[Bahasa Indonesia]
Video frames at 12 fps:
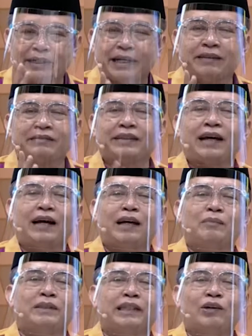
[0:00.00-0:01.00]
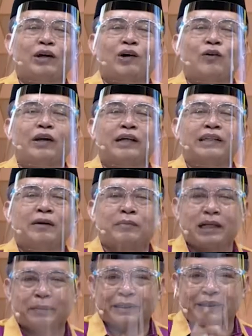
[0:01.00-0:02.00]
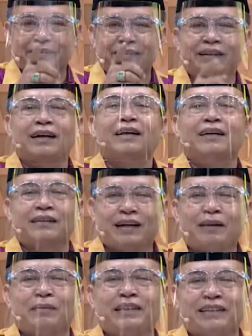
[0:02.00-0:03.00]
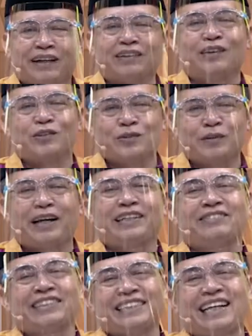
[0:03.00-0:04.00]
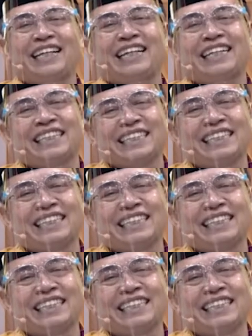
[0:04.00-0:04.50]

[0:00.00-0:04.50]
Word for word: nanti akan menjadi orang-orang yang mendapatkan rahmat dari Allah Subhanahu wa taala.